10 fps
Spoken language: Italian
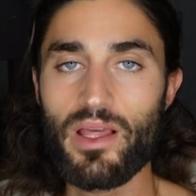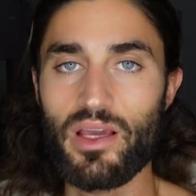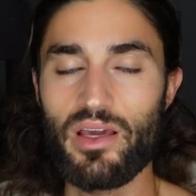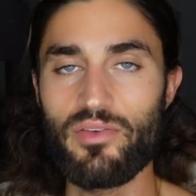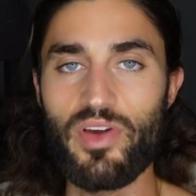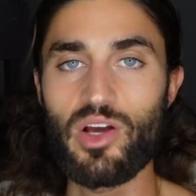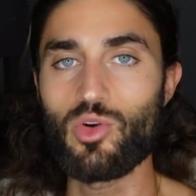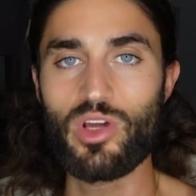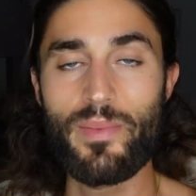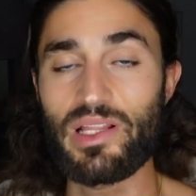che
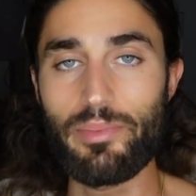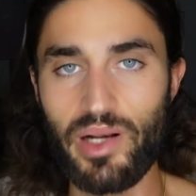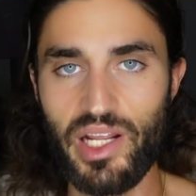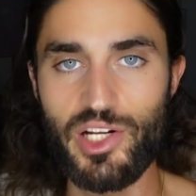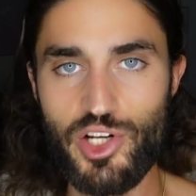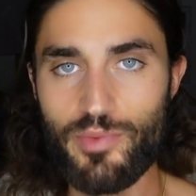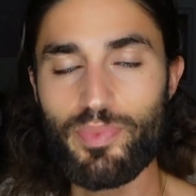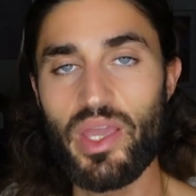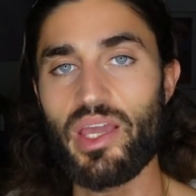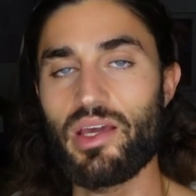vengono chiamate pregi
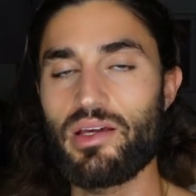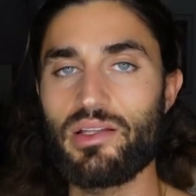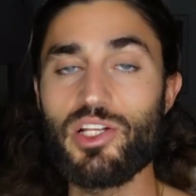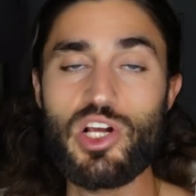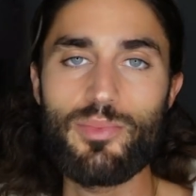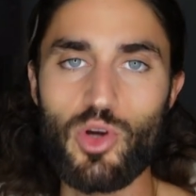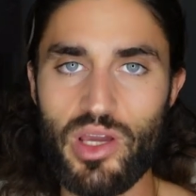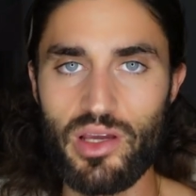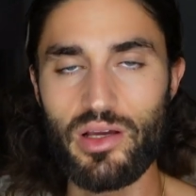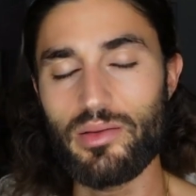e diciamo
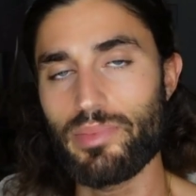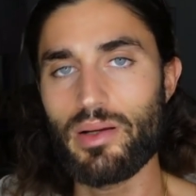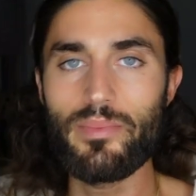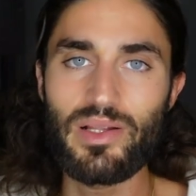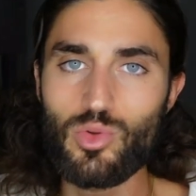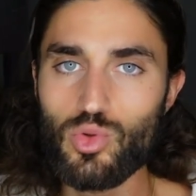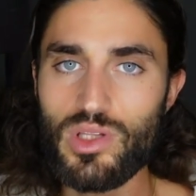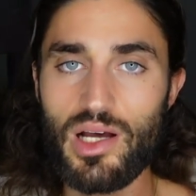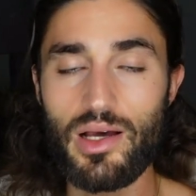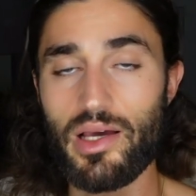che in prima
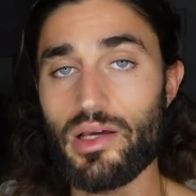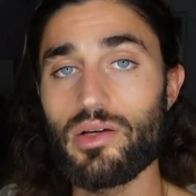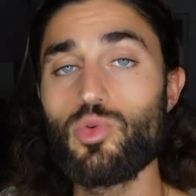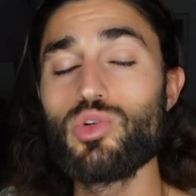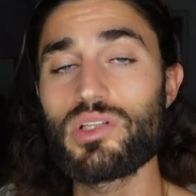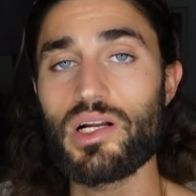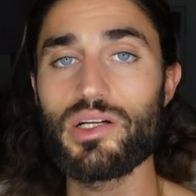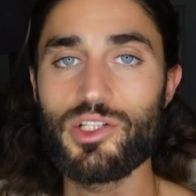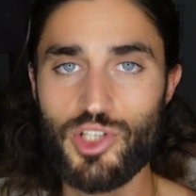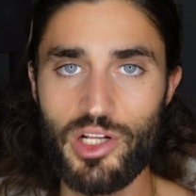battuta è
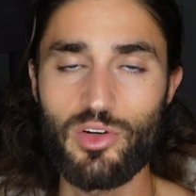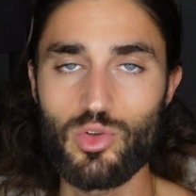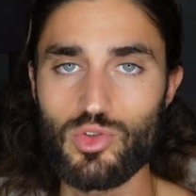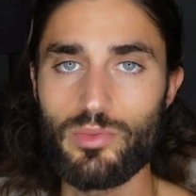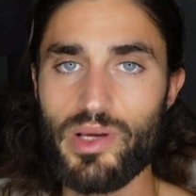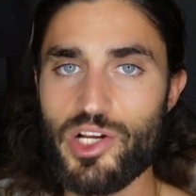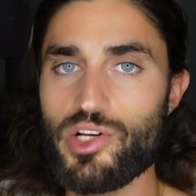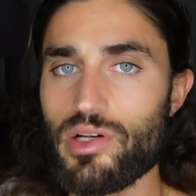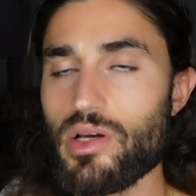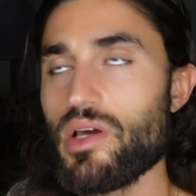ultra generoso il
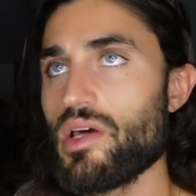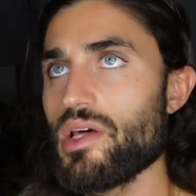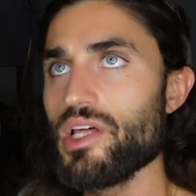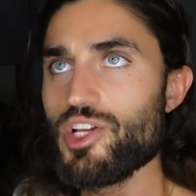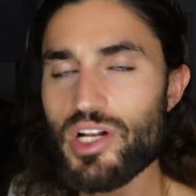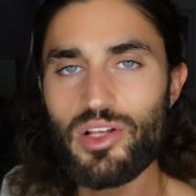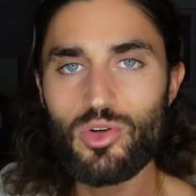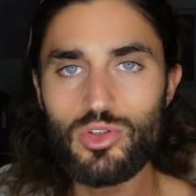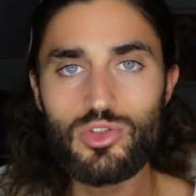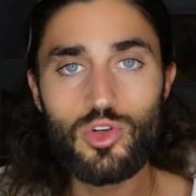pesce.
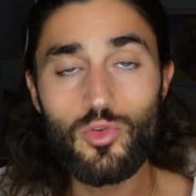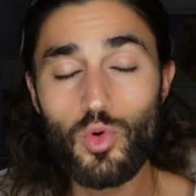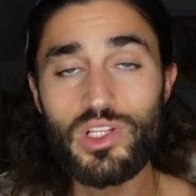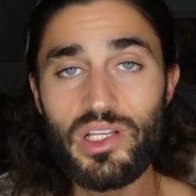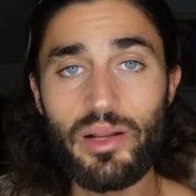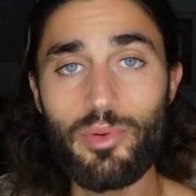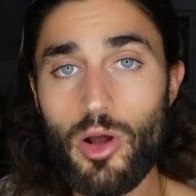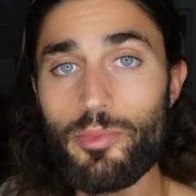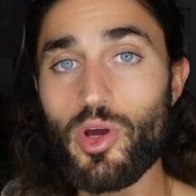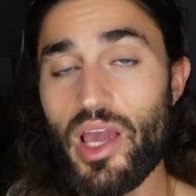Generoso vuol dire
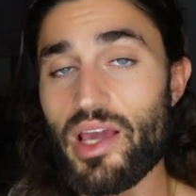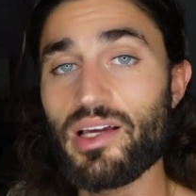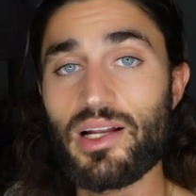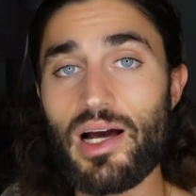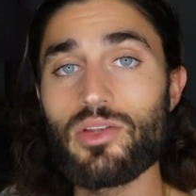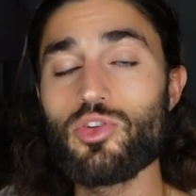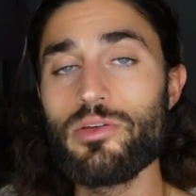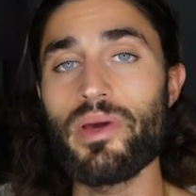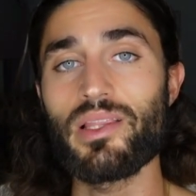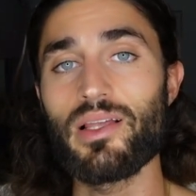proprio che è in grado di
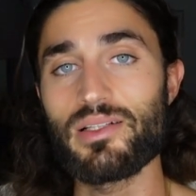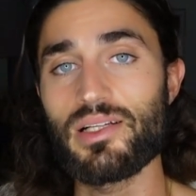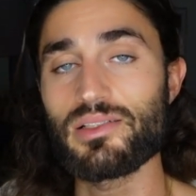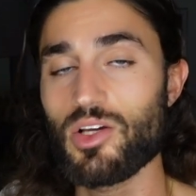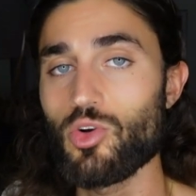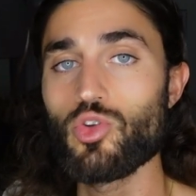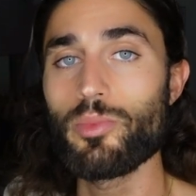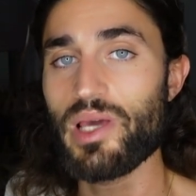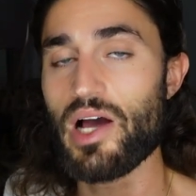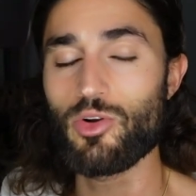mettersi al secondo
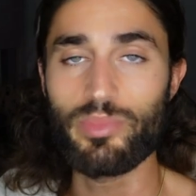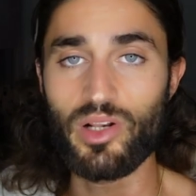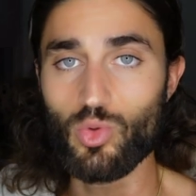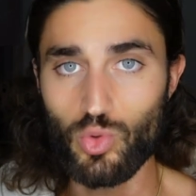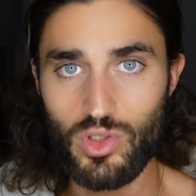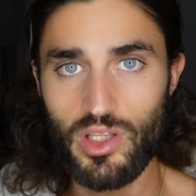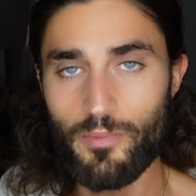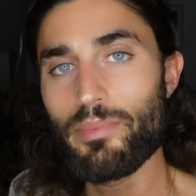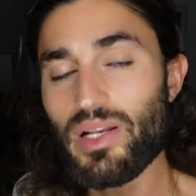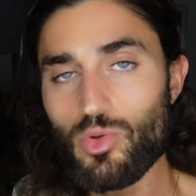piano per tutti.
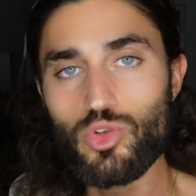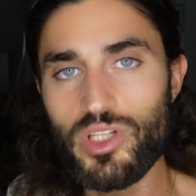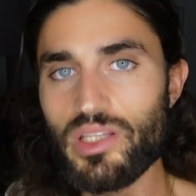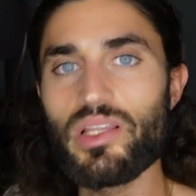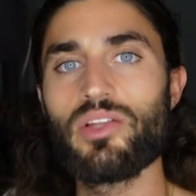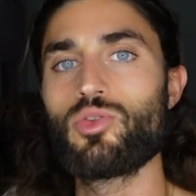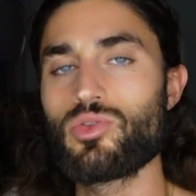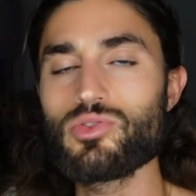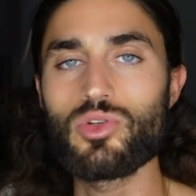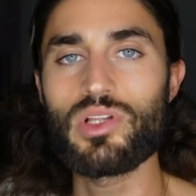Per tutti intendo
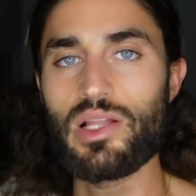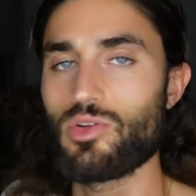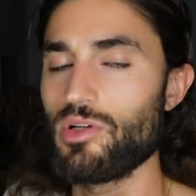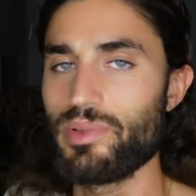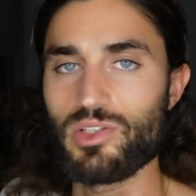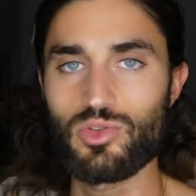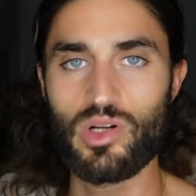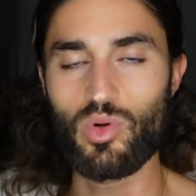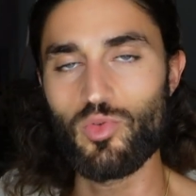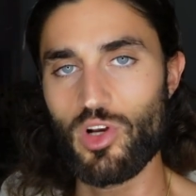non soltanto le persone
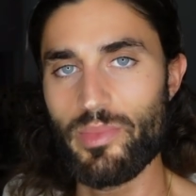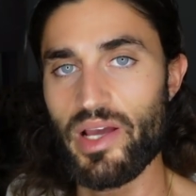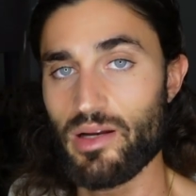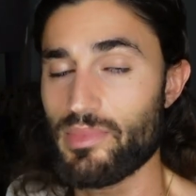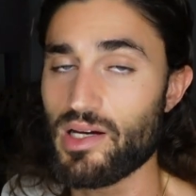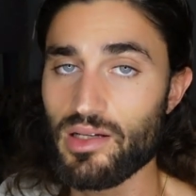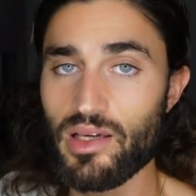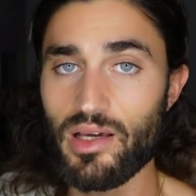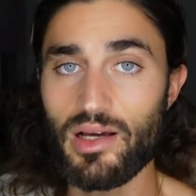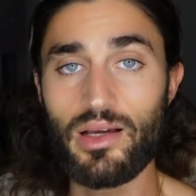a cui vuole bene ma anche
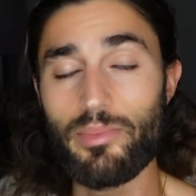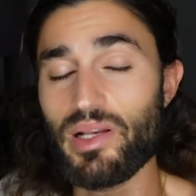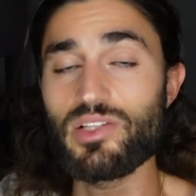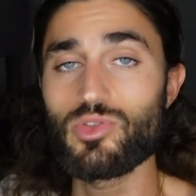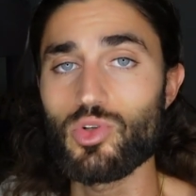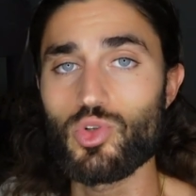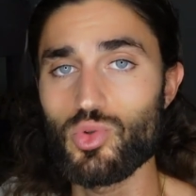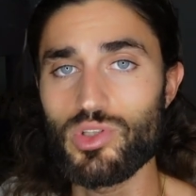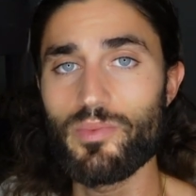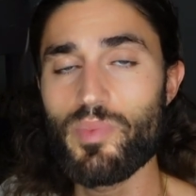anche, anche per gli sconosciuti.